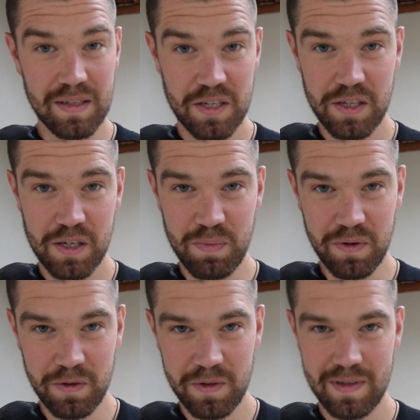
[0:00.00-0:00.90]
trzeci
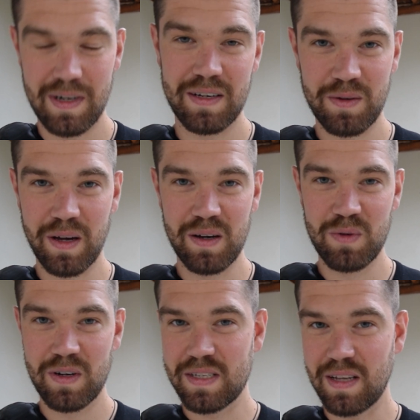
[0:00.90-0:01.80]
powód, dla którego
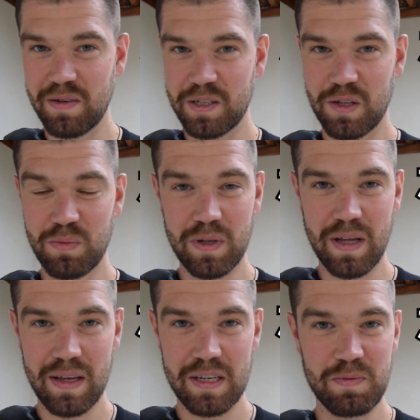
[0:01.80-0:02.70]
mogę stawiać to
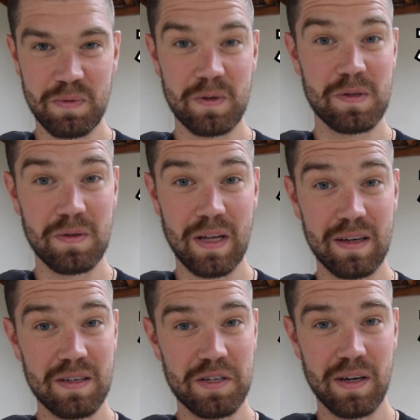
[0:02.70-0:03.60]
pytanie, jest po prostu
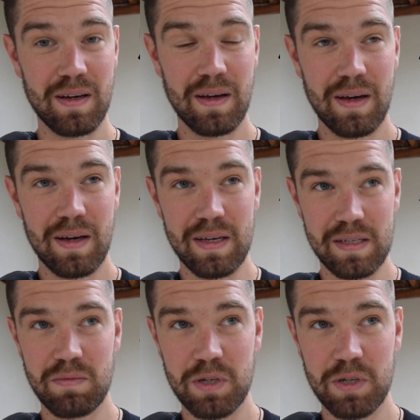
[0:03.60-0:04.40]
taki, że jestem